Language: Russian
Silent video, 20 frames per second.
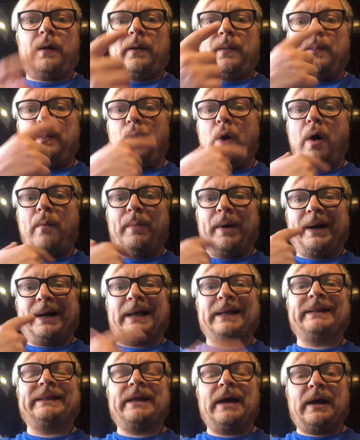но
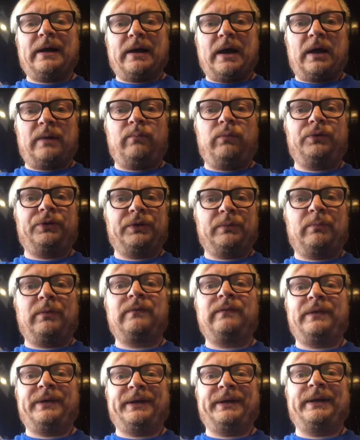аппарат так, как будто бы
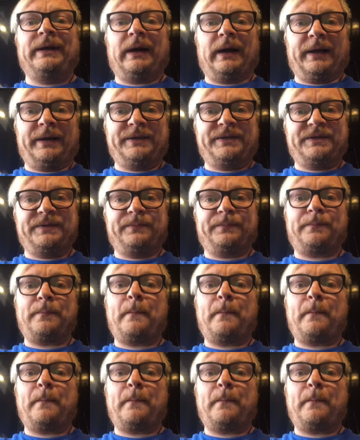вы играете.